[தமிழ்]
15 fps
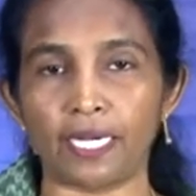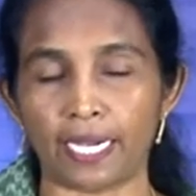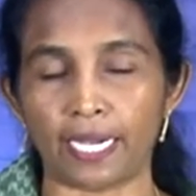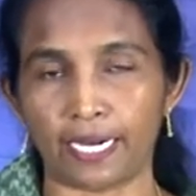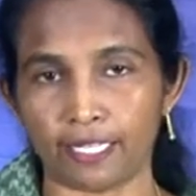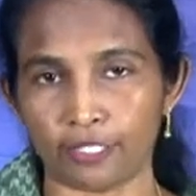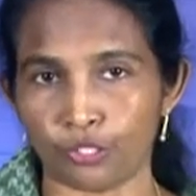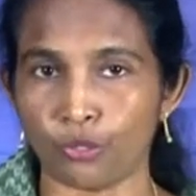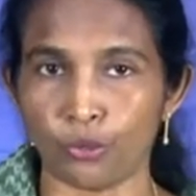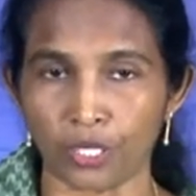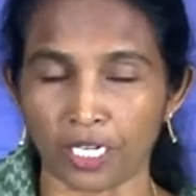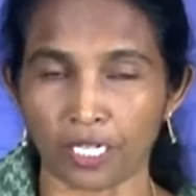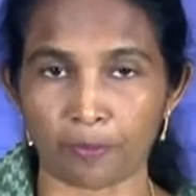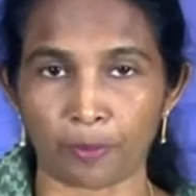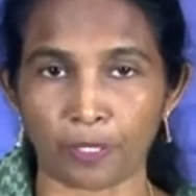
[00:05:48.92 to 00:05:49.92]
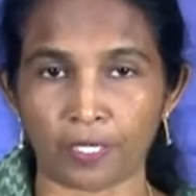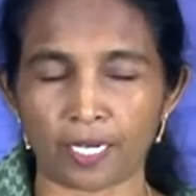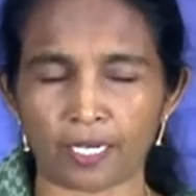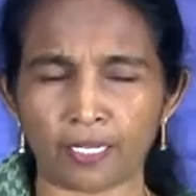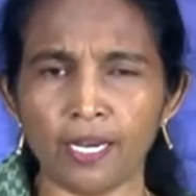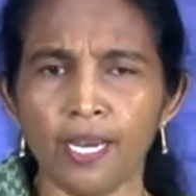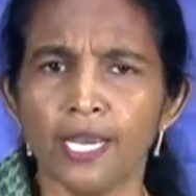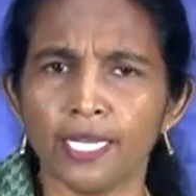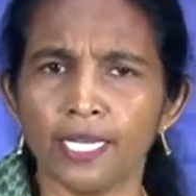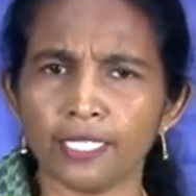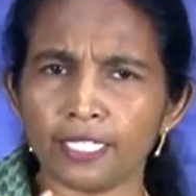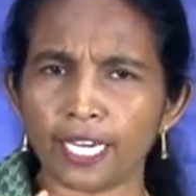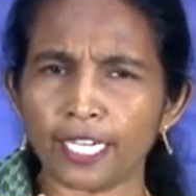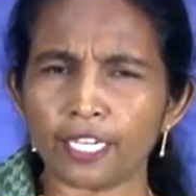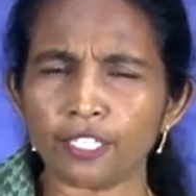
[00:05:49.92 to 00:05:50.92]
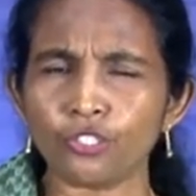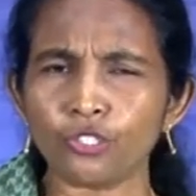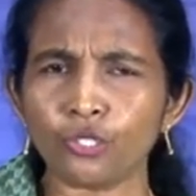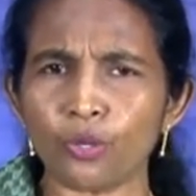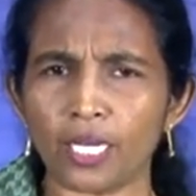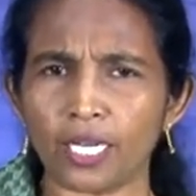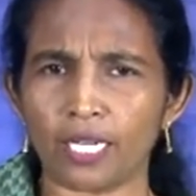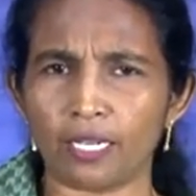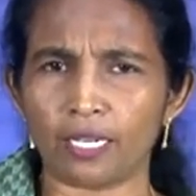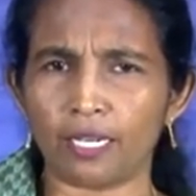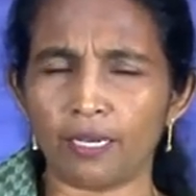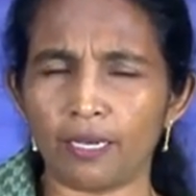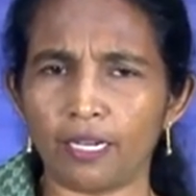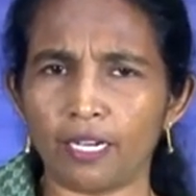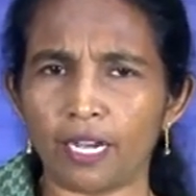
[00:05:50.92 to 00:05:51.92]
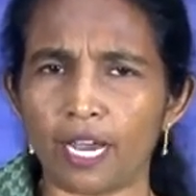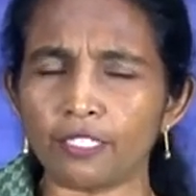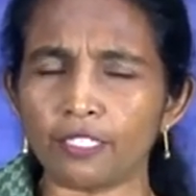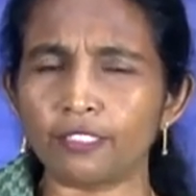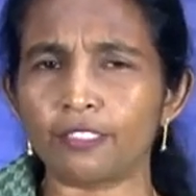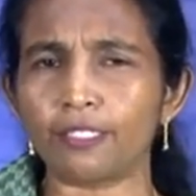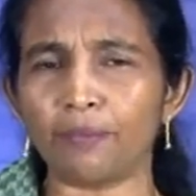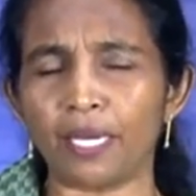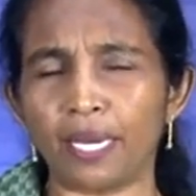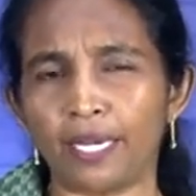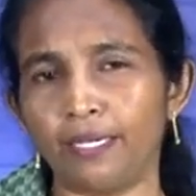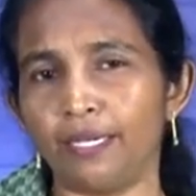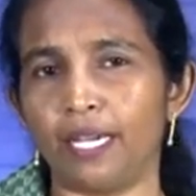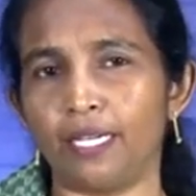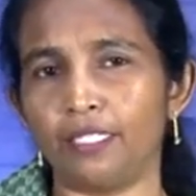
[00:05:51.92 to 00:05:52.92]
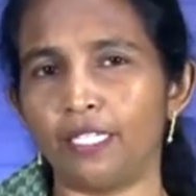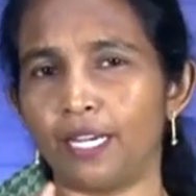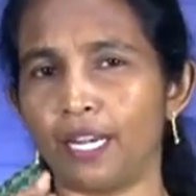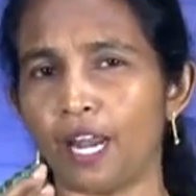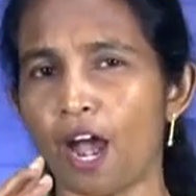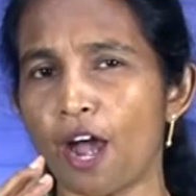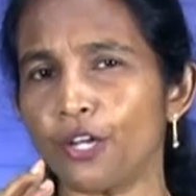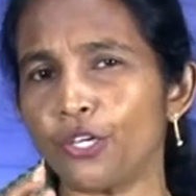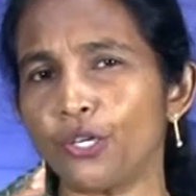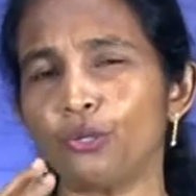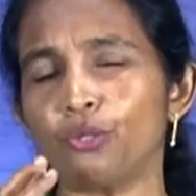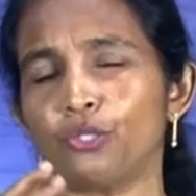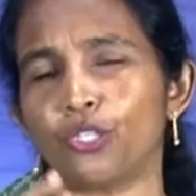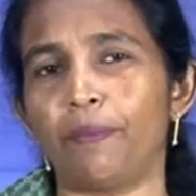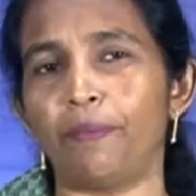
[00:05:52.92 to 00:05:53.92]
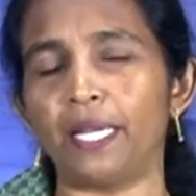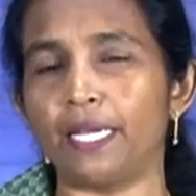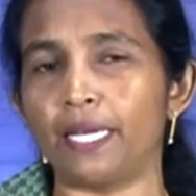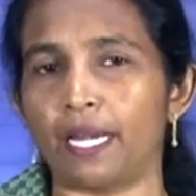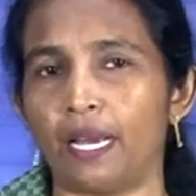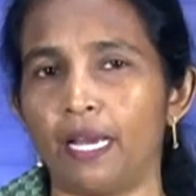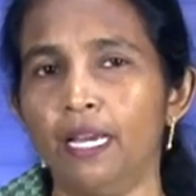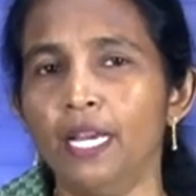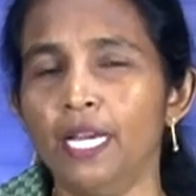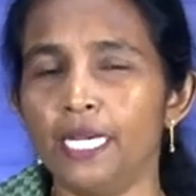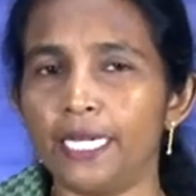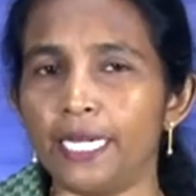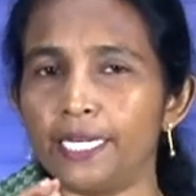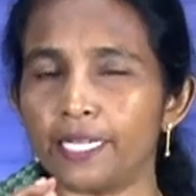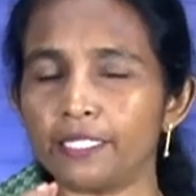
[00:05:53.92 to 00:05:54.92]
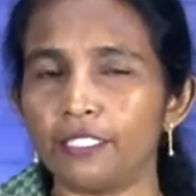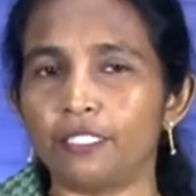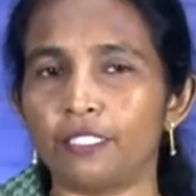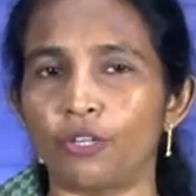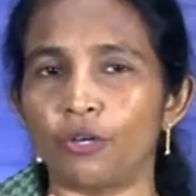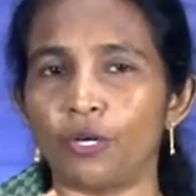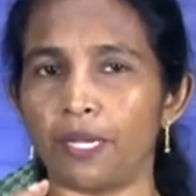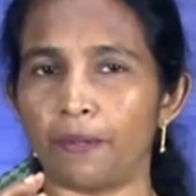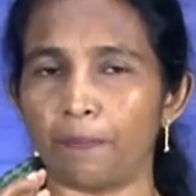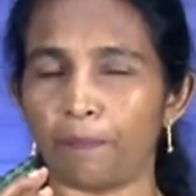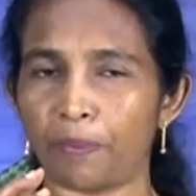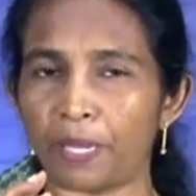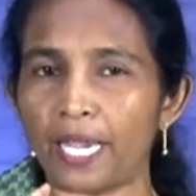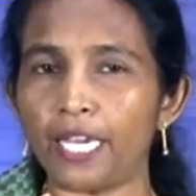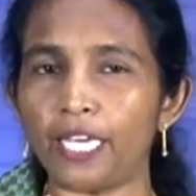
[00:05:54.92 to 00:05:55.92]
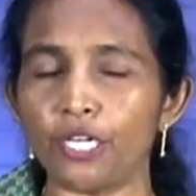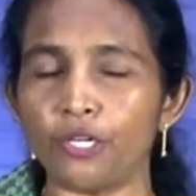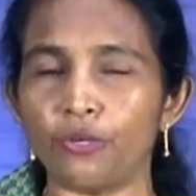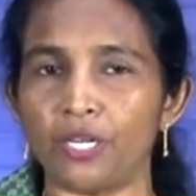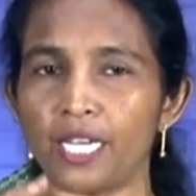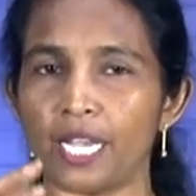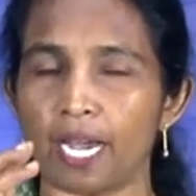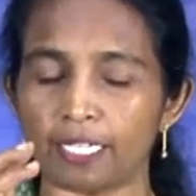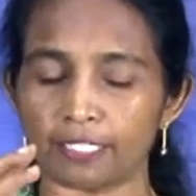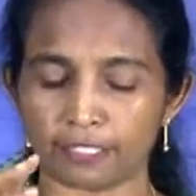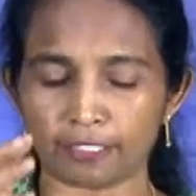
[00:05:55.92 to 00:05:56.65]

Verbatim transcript: அப்படின்ற இடத்துக்கு கூட்டிகிட்டு போயிட்டார் இந்த இடத்தோட அர்த்தம் என்ன இந்த நாயோத் அப்படிங்கிற இடத்தோட பேரினுடைய